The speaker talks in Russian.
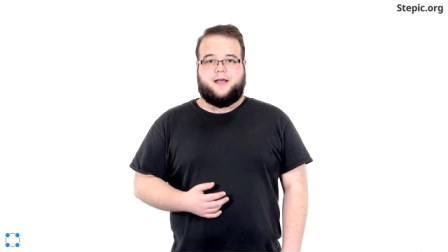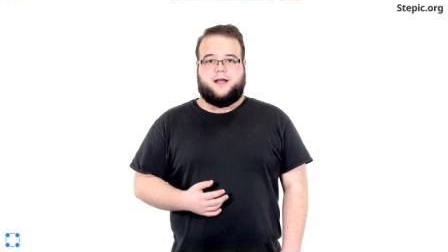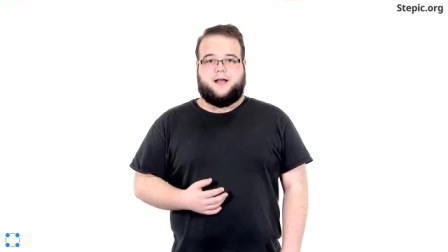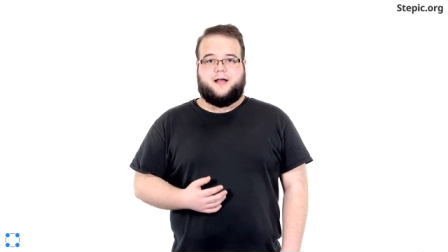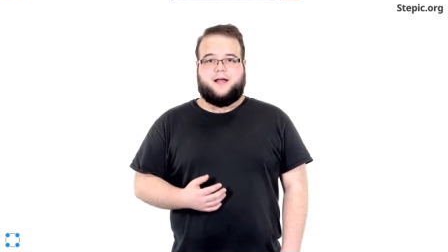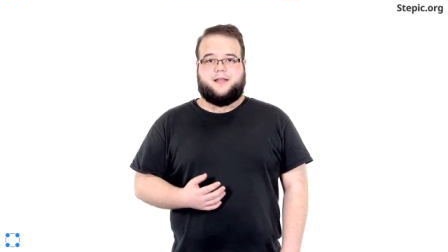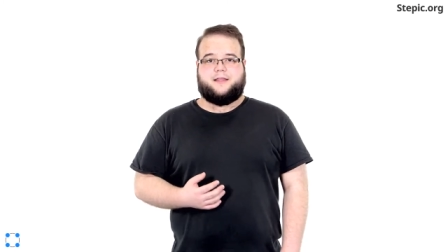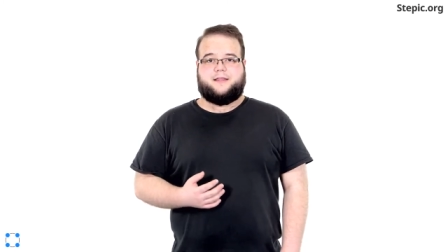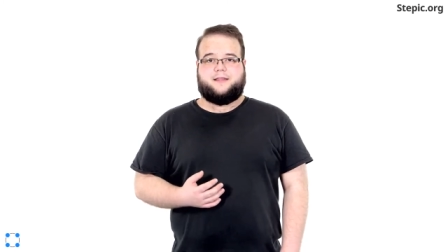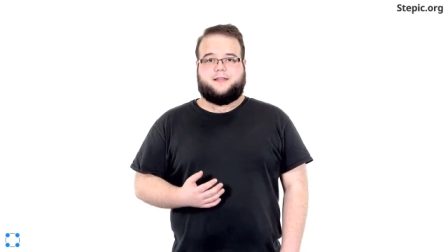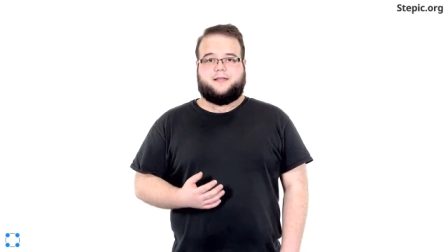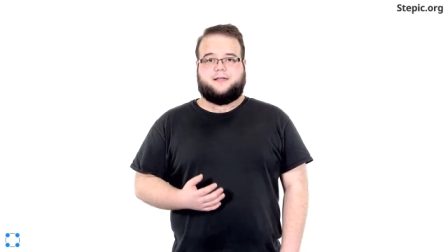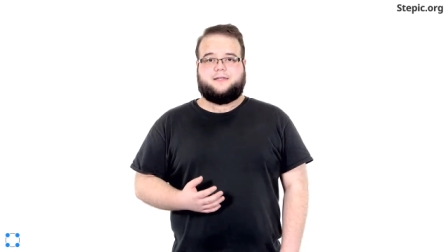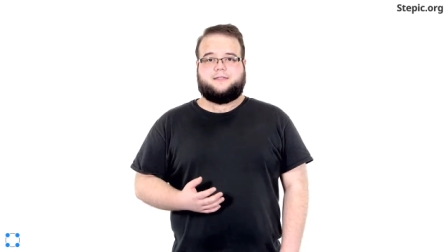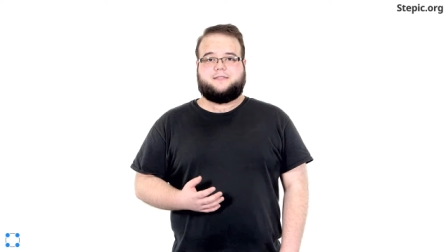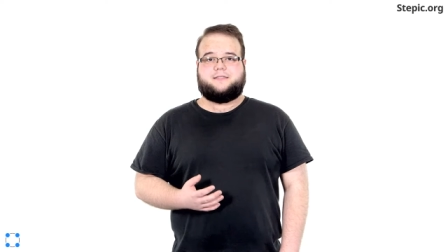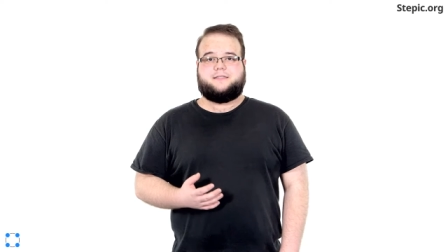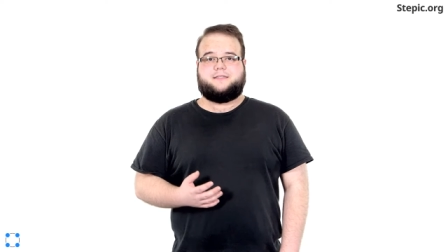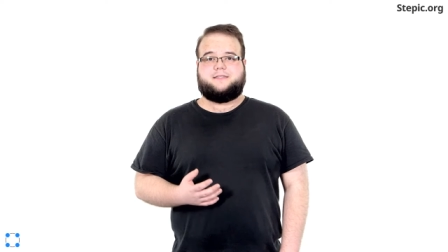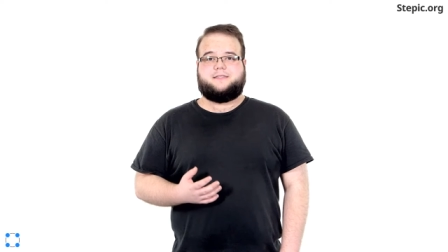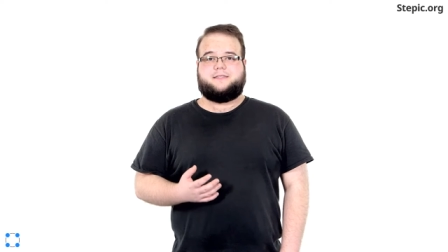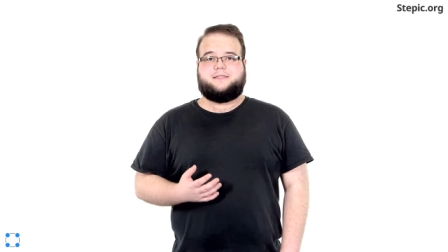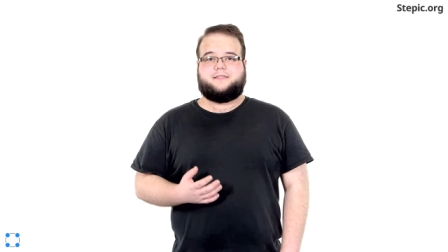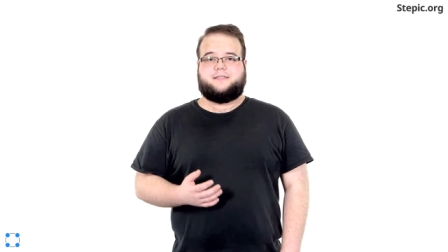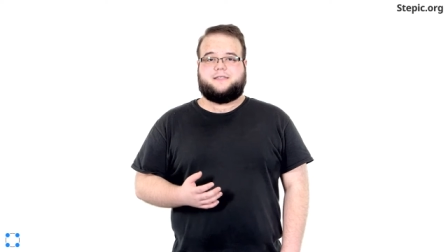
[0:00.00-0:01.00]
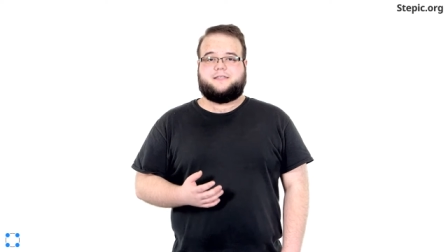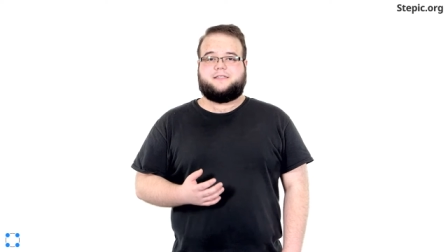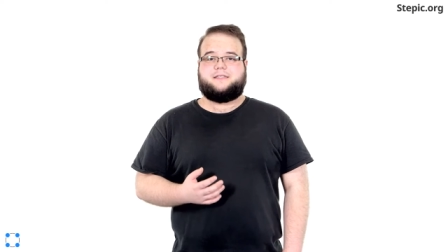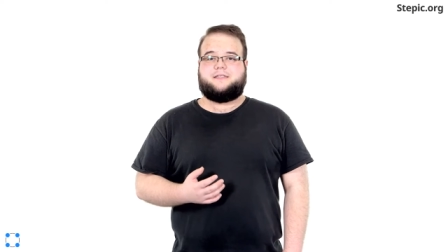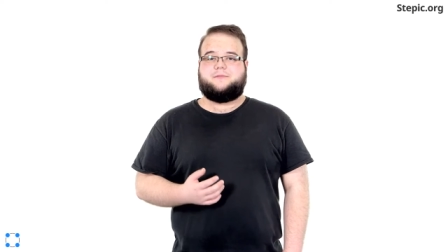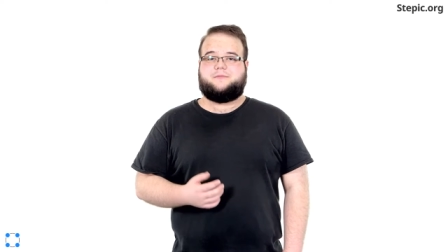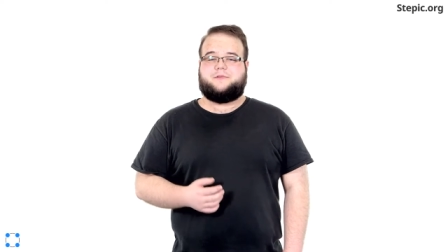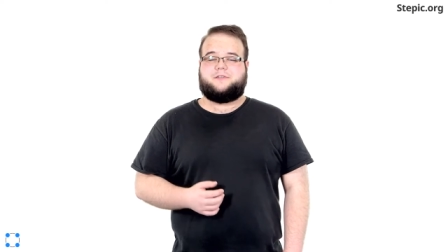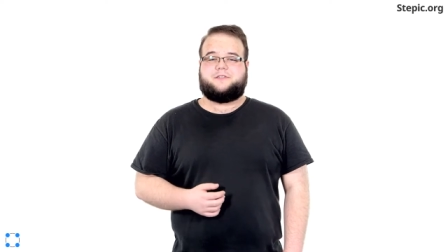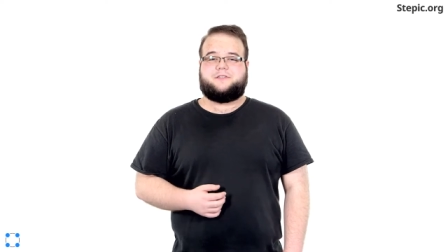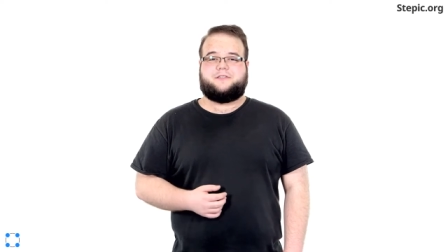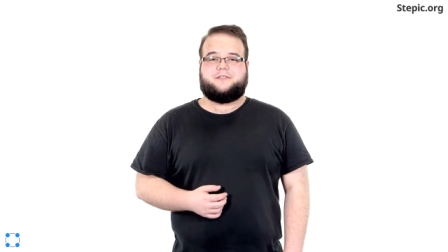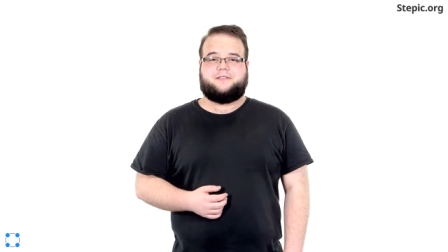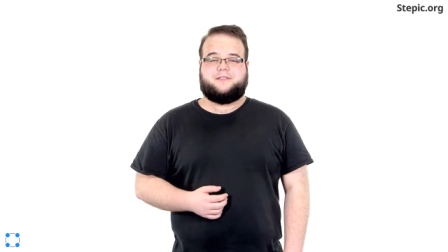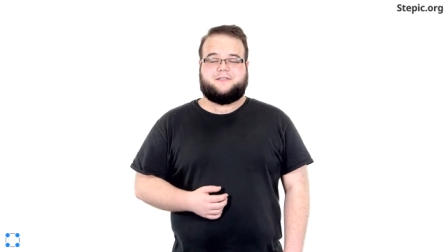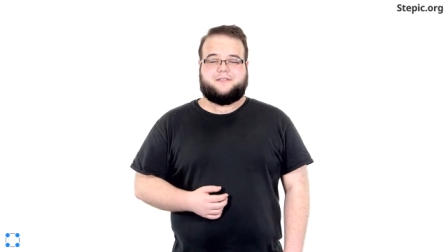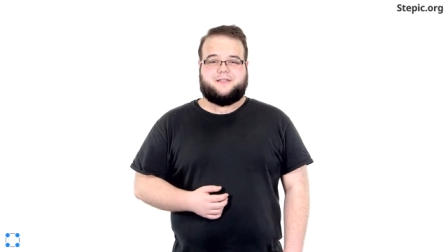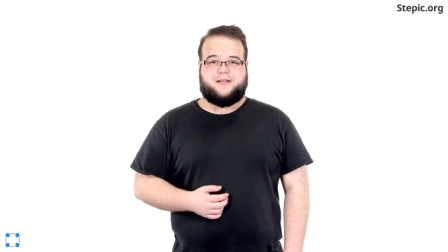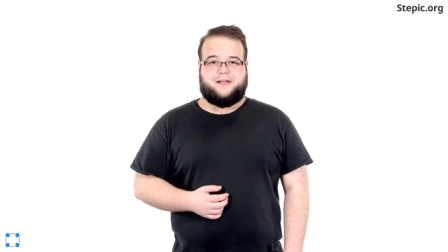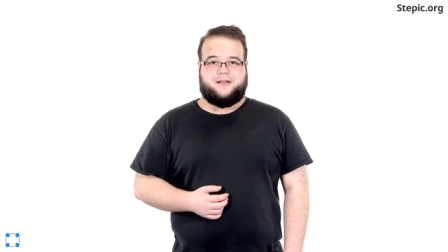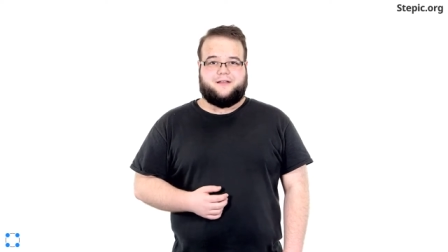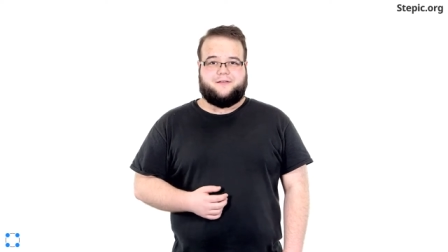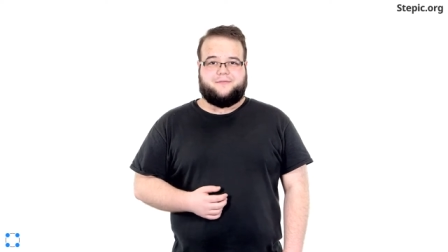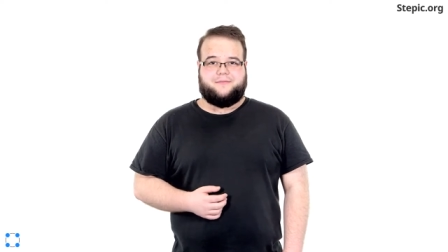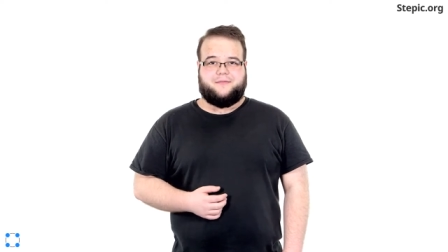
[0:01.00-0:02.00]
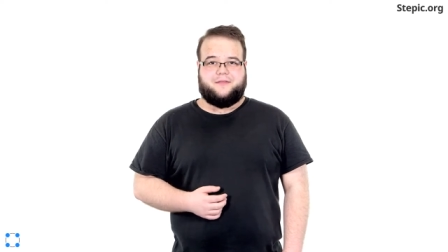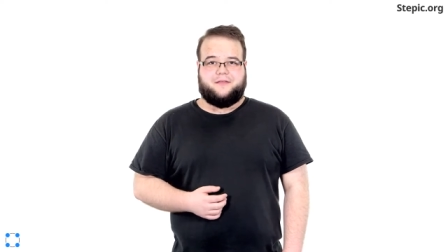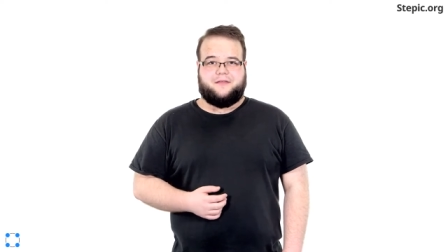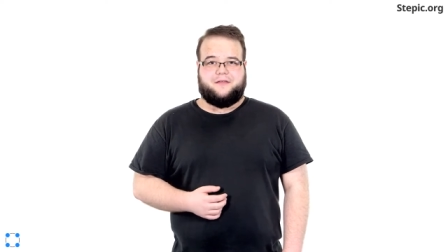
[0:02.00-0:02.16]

Однако есть небольшие детали.